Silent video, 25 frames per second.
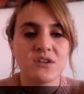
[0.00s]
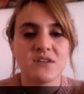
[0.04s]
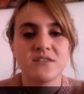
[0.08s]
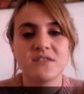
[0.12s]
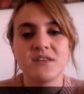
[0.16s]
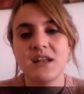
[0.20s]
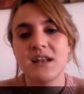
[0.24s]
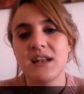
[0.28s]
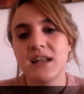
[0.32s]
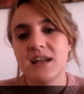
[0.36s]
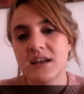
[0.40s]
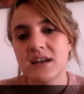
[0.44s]
ya
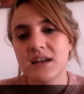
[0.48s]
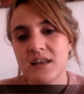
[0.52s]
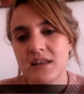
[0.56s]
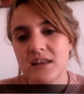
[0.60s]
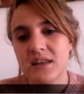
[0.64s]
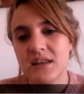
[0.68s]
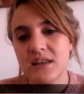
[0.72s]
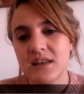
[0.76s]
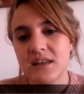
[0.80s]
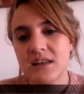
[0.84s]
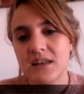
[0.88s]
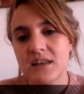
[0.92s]
sea la red
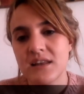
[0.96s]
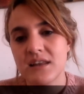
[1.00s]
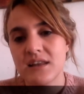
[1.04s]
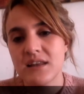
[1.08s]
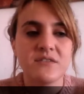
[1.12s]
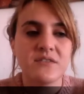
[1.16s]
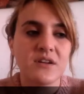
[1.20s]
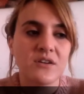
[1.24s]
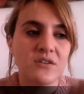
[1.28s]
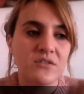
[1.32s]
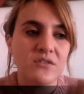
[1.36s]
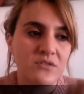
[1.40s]
de
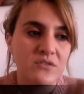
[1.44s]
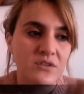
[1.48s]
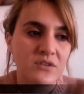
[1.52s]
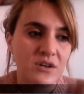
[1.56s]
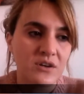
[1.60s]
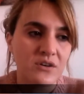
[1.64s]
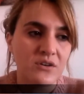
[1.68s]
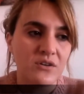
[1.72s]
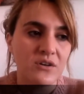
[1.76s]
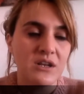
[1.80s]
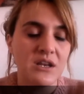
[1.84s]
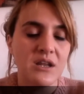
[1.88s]
mujeres, el
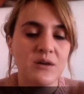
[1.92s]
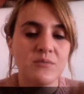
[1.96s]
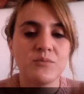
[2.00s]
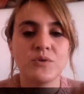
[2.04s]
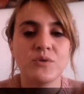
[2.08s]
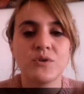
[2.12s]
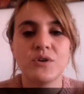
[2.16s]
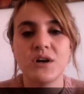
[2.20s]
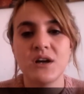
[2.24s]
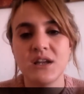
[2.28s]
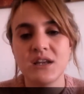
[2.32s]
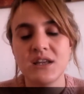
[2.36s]
Consejo de la
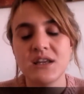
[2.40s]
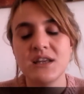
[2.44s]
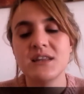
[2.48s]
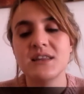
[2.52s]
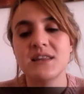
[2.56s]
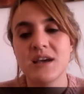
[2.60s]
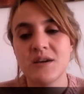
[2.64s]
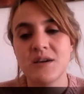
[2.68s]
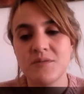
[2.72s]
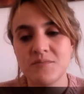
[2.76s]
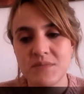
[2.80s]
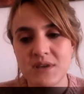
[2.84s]
Mujer y
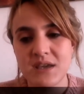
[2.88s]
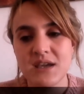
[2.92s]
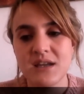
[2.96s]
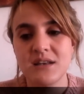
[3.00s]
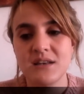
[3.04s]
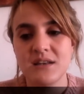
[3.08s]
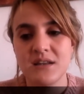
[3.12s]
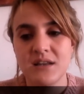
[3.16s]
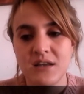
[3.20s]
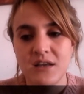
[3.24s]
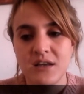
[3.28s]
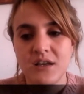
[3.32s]

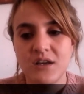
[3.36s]
también